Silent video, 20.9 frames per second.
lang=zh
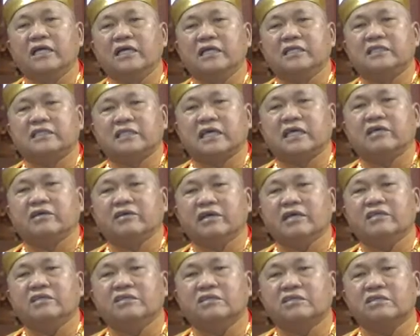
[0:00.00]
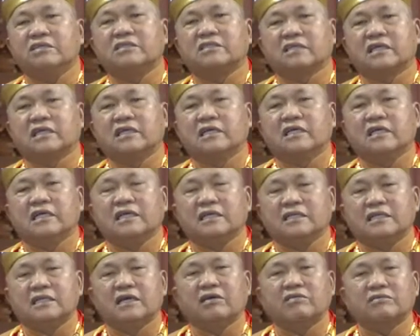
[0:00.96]
以解冤释结、
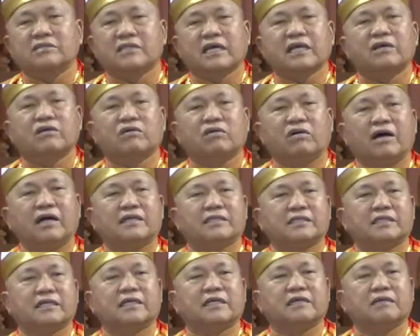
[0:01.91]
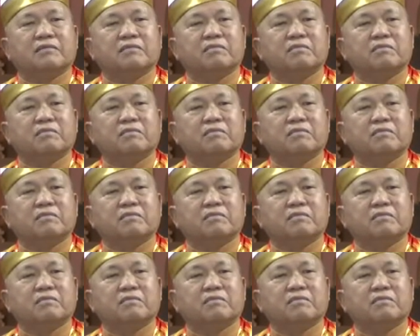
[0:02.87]
消灾化解。